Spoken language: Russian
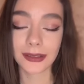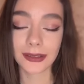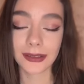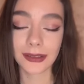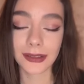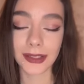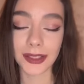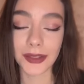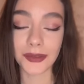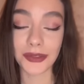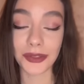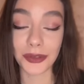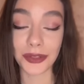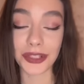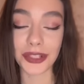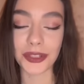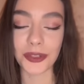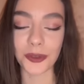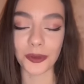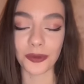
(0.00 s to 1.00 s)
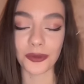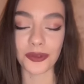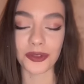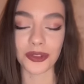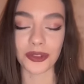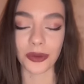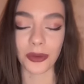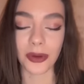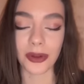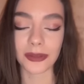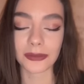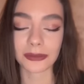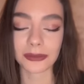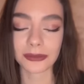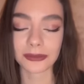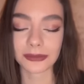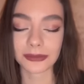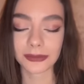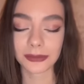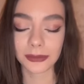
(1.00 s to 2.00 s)
и все чищу ружье.
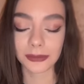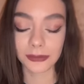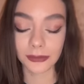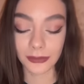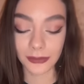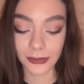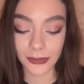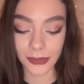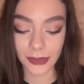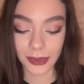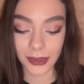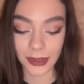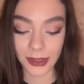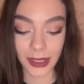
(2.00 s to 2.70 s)
А